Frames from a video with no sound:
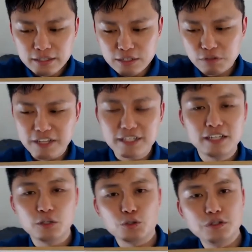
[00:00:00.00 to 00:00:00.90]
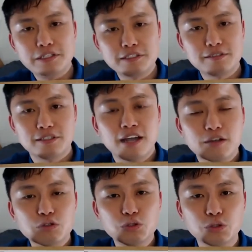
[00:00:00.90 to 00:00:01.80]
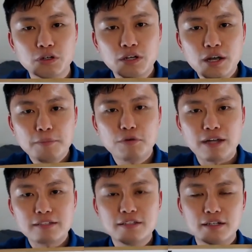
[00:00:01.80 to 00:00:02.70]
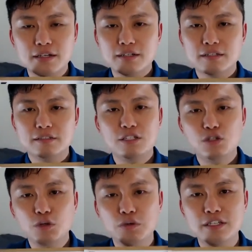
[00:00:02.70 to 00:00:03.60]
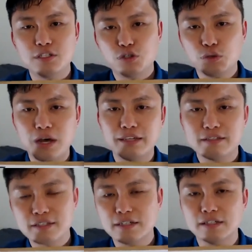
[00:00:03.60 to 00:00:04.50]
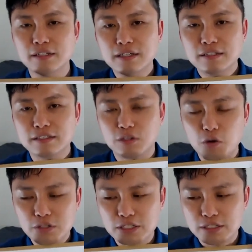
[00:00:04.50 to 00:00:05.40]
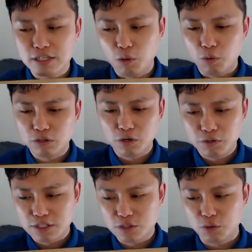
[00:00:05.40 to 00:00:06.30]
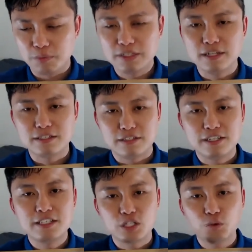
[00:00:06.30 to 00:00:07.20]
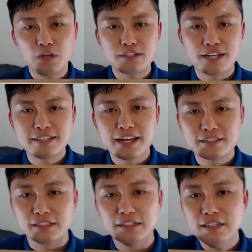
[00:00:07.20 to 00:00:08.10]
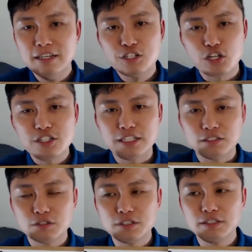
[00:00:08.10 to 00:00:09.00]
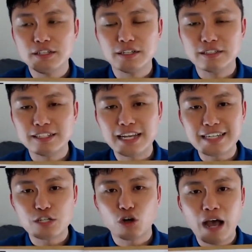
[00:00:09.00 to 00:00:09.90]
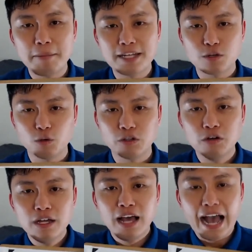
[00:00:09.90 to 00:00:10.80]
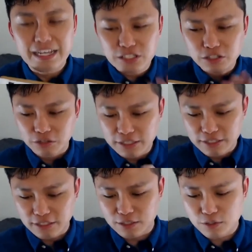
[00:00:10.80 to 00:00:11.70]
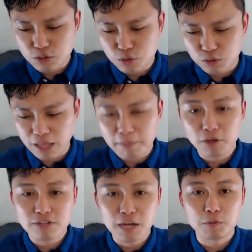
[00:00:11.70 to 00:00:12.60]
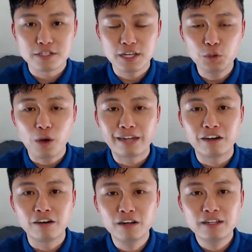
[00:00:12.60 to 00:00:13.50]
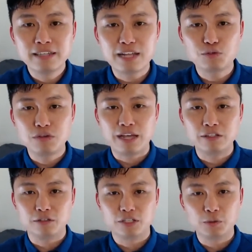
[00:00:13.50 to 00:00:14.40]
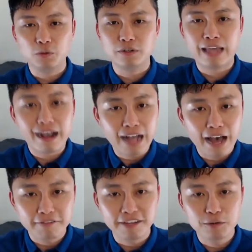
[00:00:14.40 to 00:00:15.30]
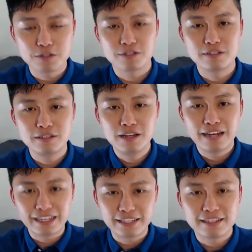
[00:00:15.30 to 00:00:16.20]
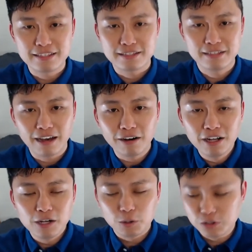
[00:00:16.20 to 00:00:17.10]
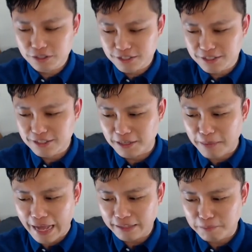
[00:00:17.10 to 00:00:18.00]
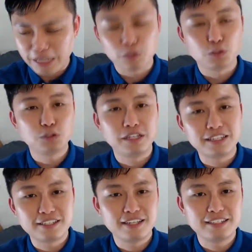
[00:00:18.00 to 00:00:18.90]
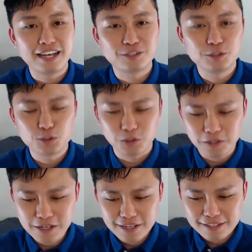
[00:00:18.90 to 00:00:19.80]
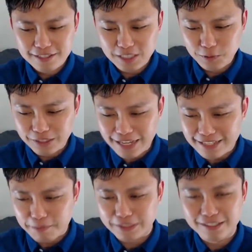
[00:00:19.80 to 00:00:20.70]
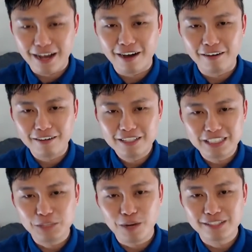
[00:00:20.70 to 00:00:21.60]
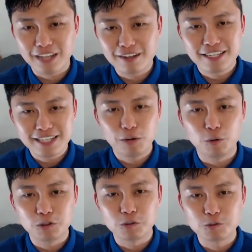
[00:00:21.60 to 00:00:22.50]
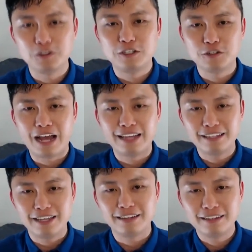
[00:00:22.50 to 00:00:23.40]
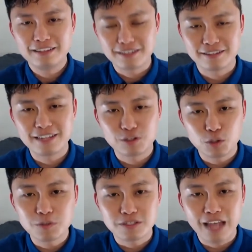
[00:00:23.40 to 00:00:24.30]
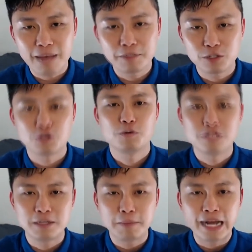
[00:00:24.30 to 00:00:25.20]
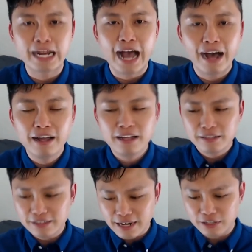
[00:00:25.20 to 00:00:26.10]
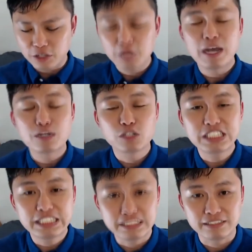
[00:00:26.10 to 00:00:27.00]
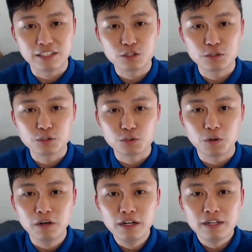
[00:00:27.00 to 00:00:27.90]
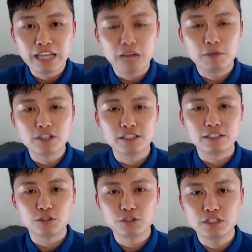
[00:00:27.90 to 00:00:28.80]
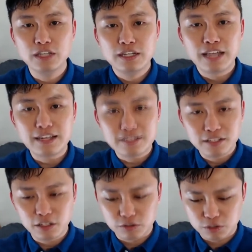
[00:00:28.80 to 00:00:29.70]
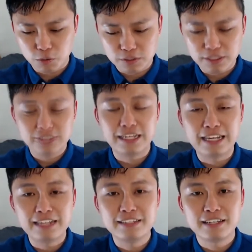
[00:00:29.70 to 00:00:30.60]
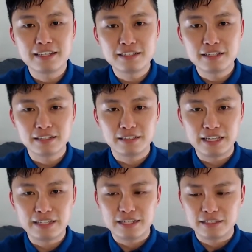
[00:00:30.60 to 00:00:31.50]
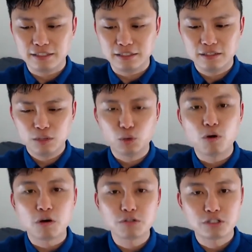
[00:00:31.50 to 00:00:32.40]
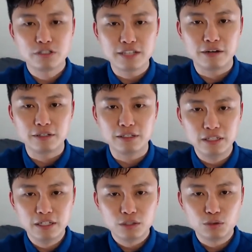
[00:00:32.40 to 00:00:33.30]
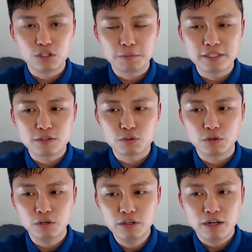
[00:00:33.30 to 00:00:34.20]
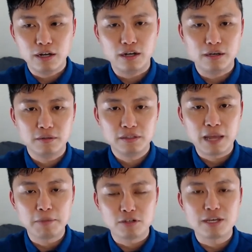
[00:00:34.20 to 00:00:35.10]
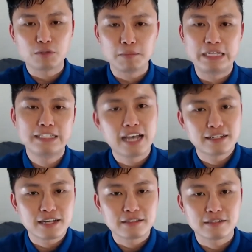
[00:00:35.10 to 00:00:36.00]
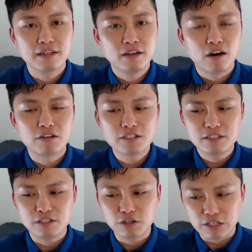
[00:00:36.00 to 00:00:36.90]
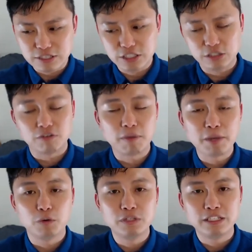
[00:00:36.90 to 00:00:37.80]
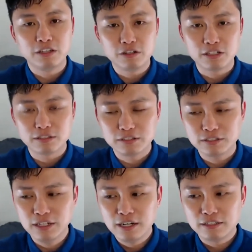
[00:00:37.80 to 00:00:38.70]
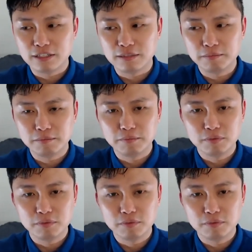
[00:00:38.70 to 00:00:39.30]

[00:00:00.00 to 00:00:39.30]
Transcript: 那就发生很有趣的事情啊，就是说，不管是那个新旧户一起揪团的这个这个东西，这个活动，或者是我们这个只限新户要参加这个申请，就是那个大家一起来抽 iPad 这活动，还是有一些人就是说他没有参我这一团，然后他居然有跟我拿咖啡或者是来填资料，我觉得这是一个蛮蛮有趣的一个现象，就是说这是因为大家比较希望想要参加活动，所以就来填这个资料，纵使他没有从我这里办卡。那当然有另外一种可能，就是说他有没有可能就是他真的有从我这里点连结，但是那个连结可能脱钩失效了。所以就变成说啊、呃，他没有在我的名下这样子，哦，这是有可能是系统方面有问题，也有可能是人